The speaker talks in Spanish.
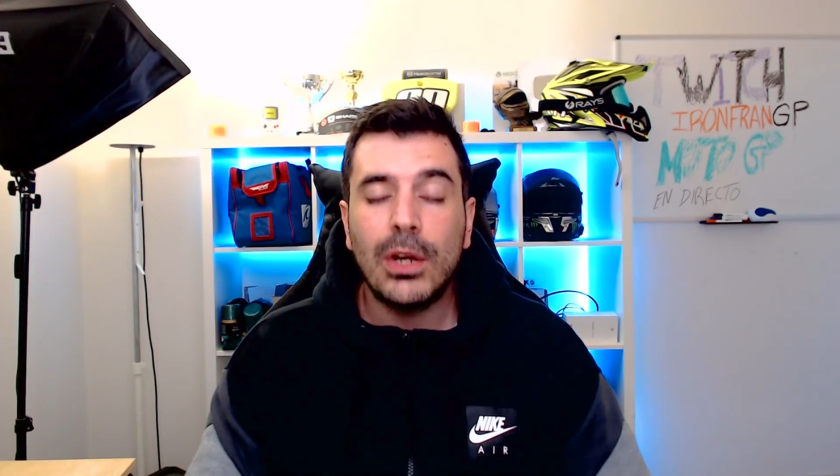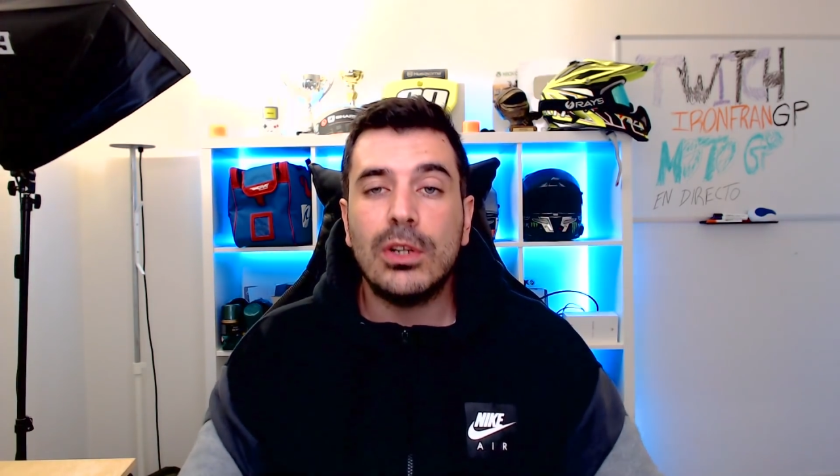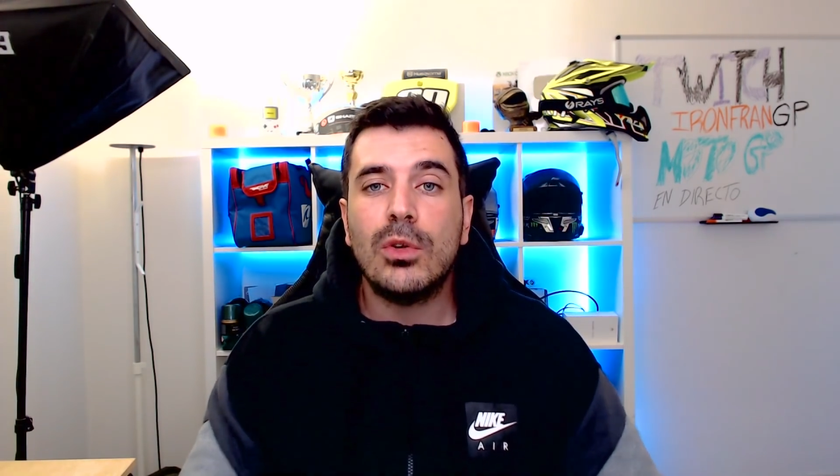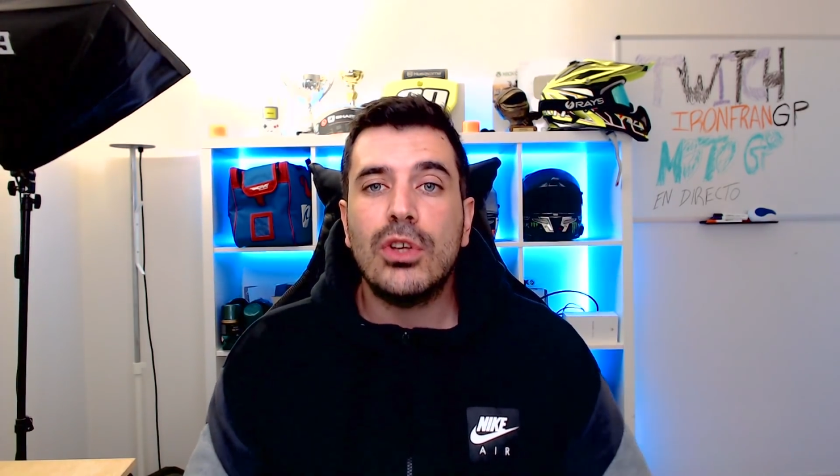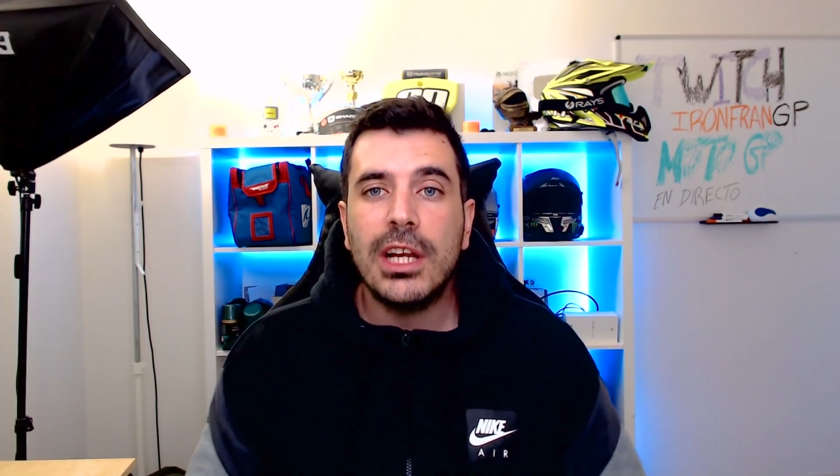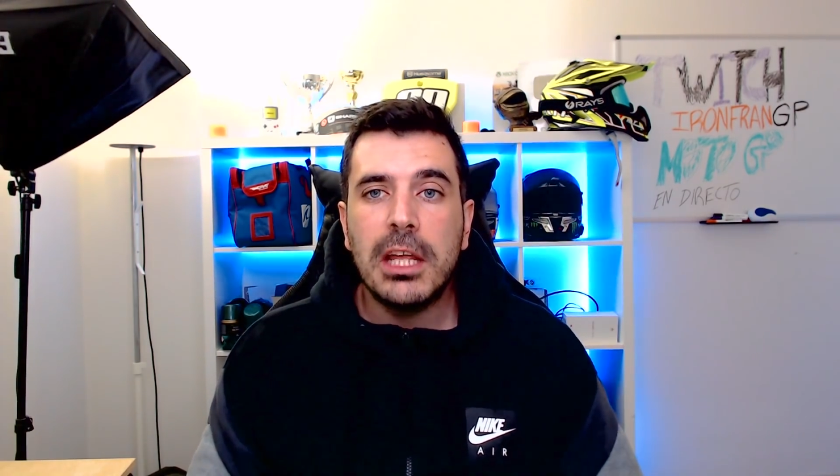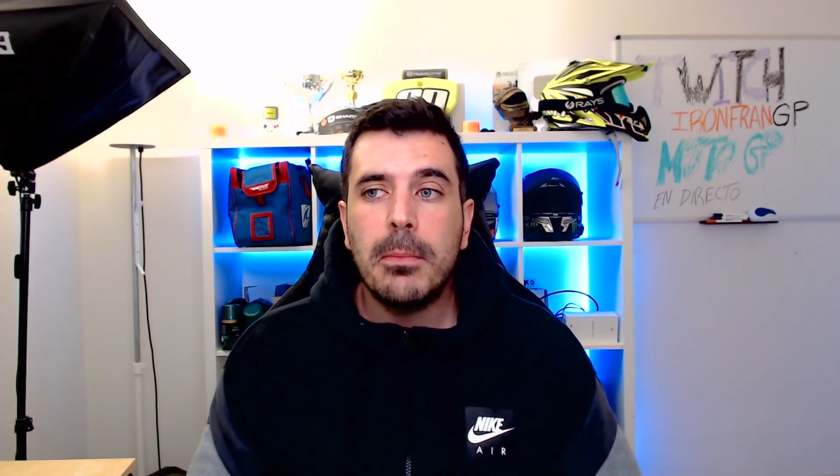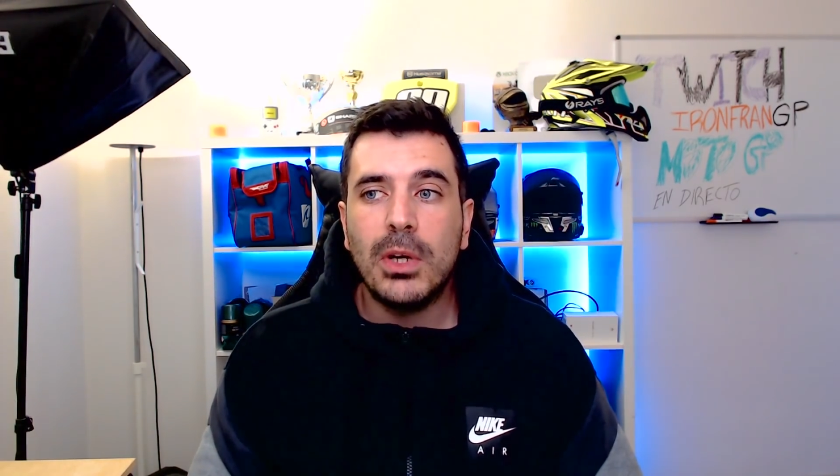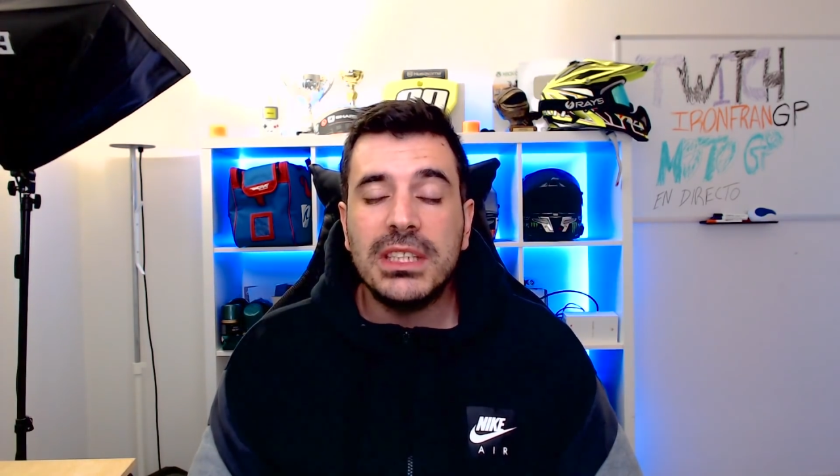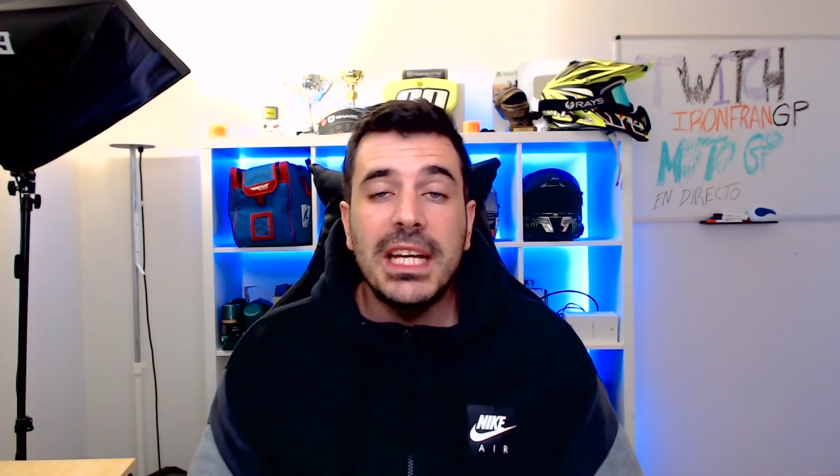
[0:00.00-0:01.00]
el dueño del
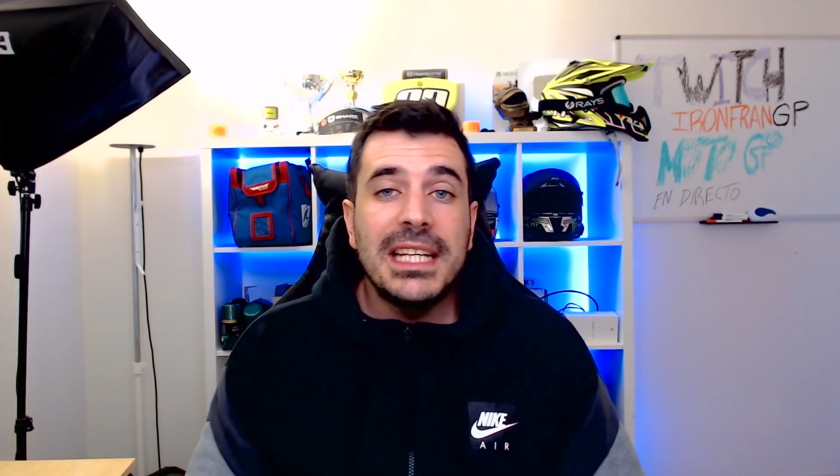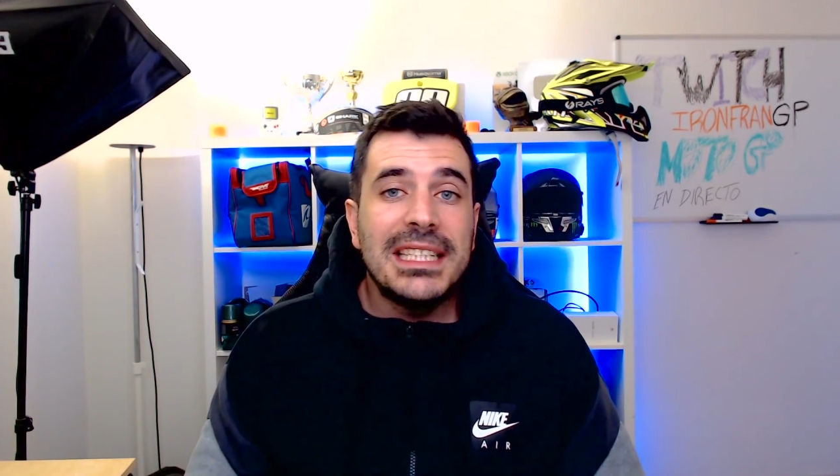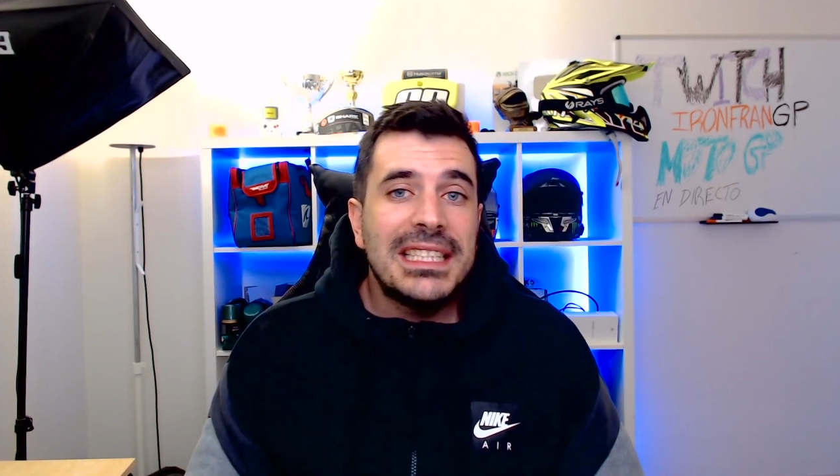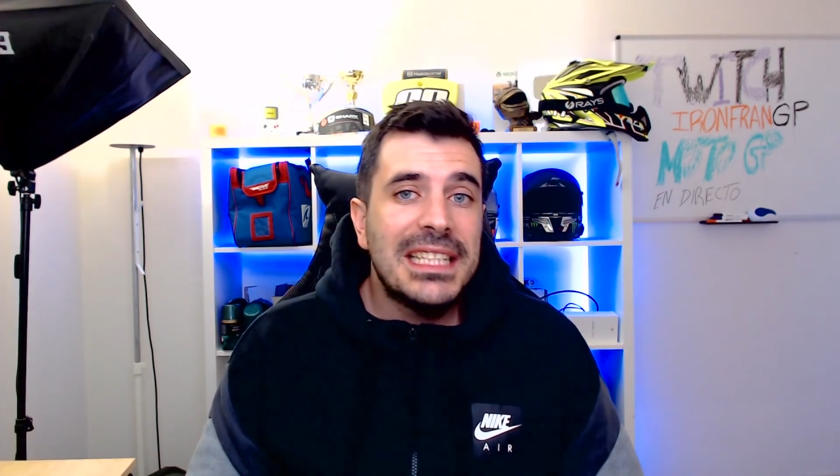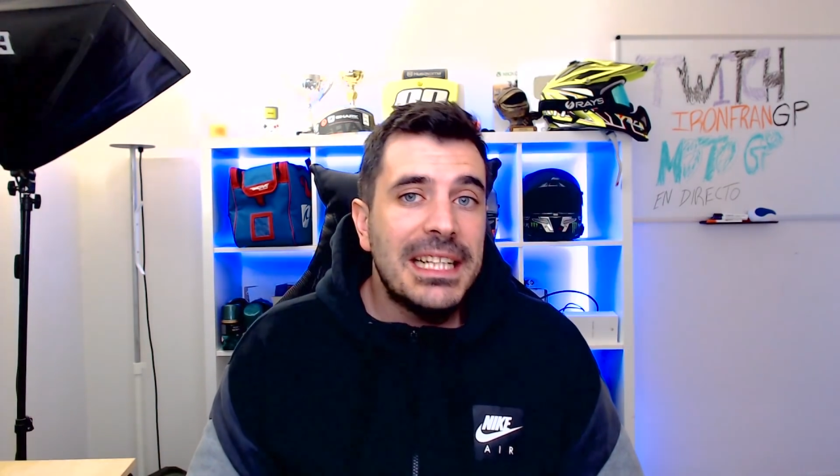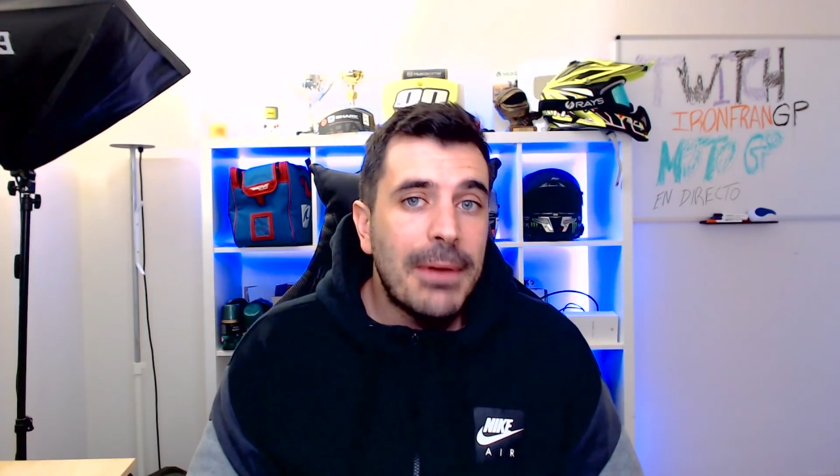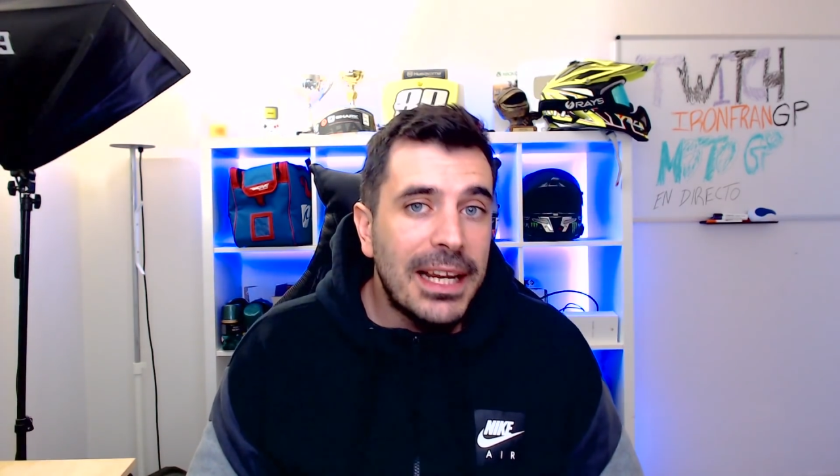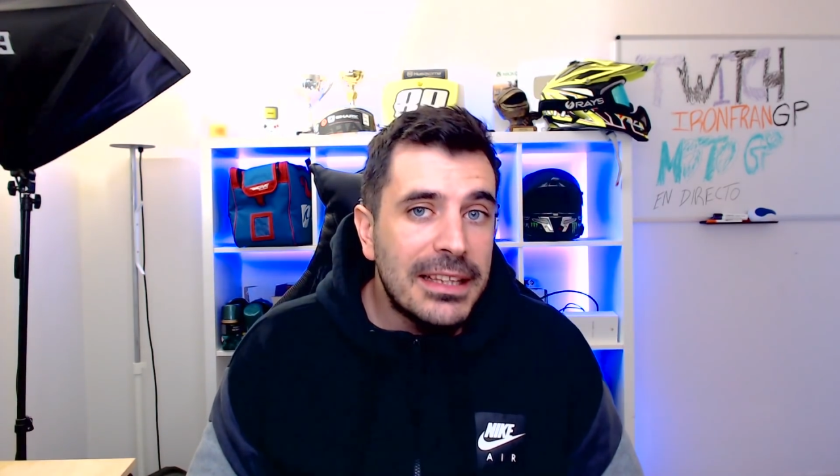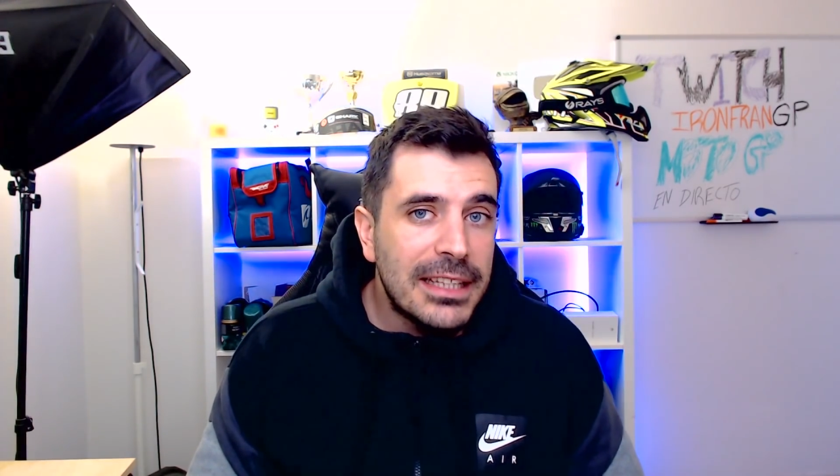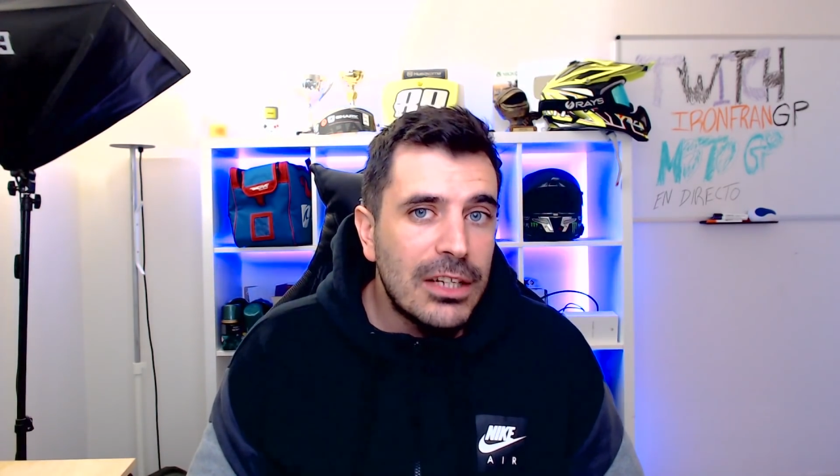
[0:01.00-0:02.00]
equipo, es si
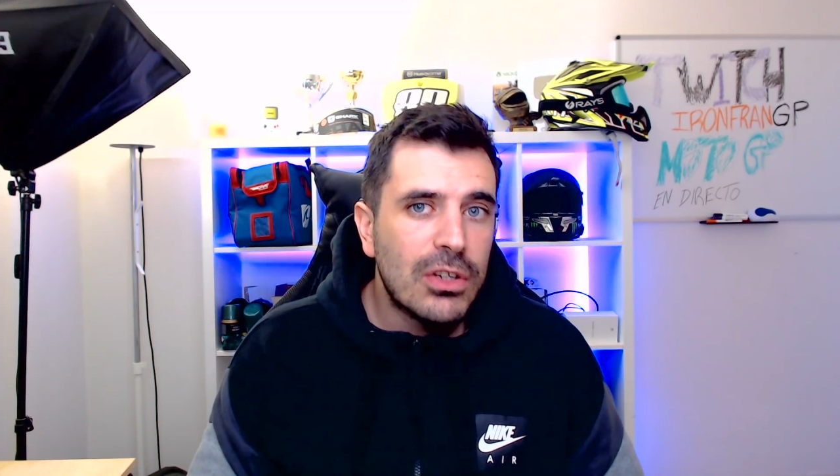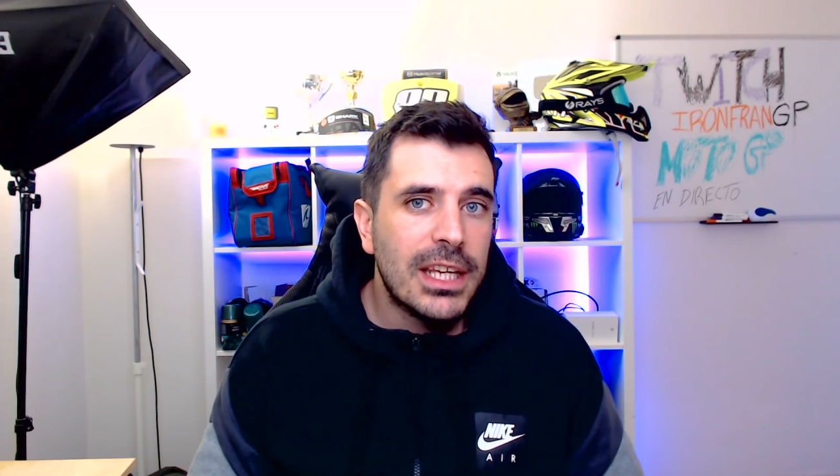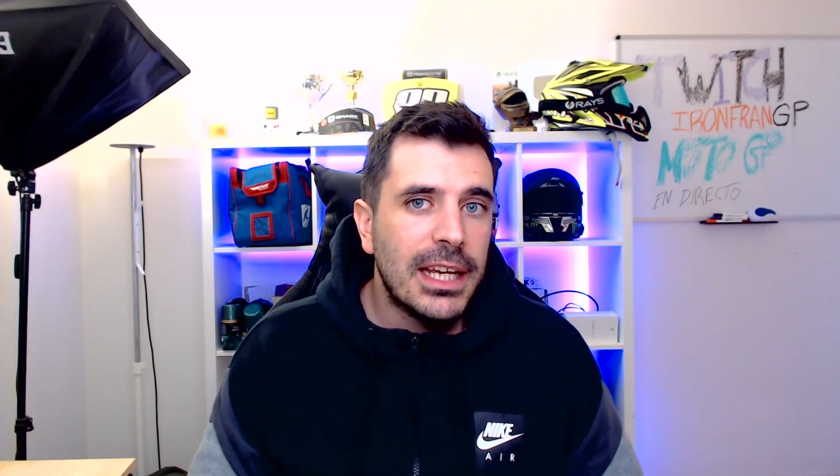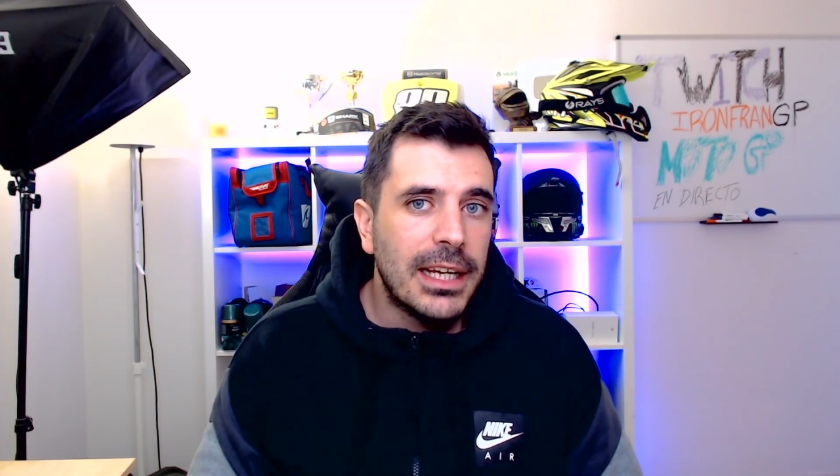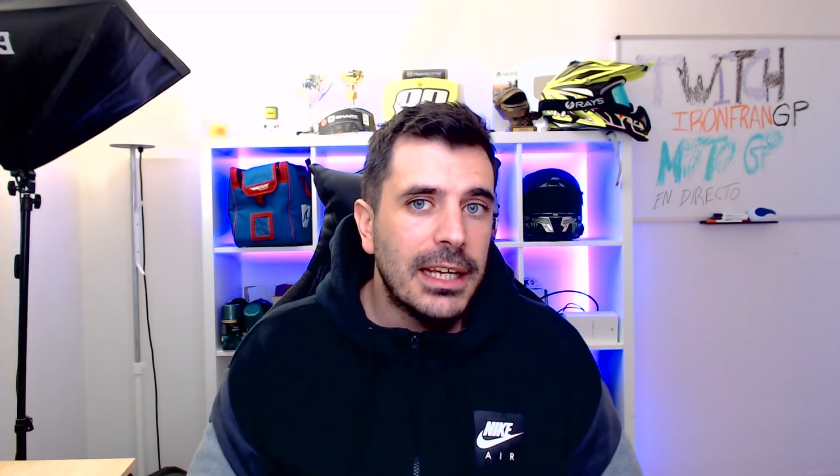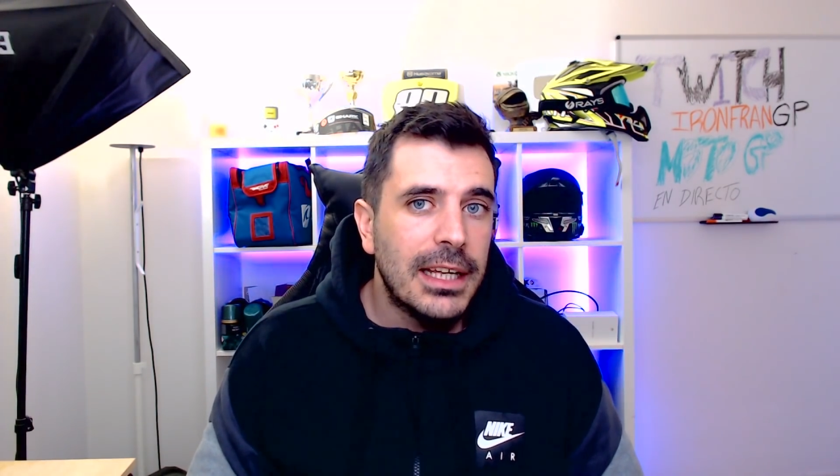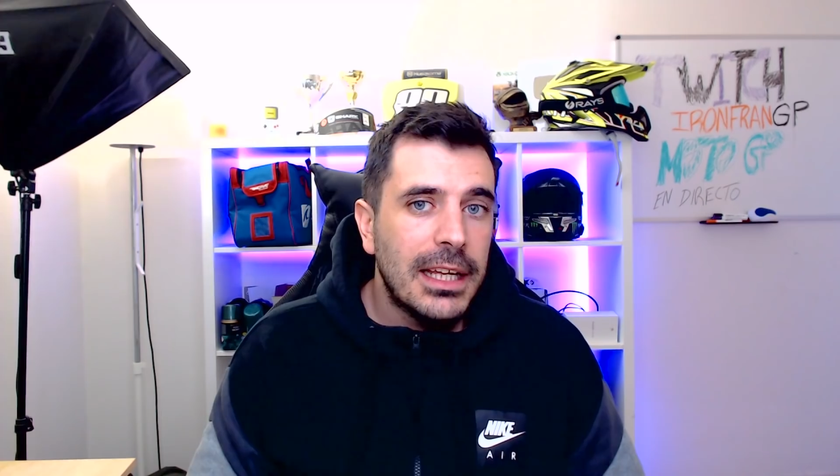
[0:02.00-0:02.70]
Valentino quiere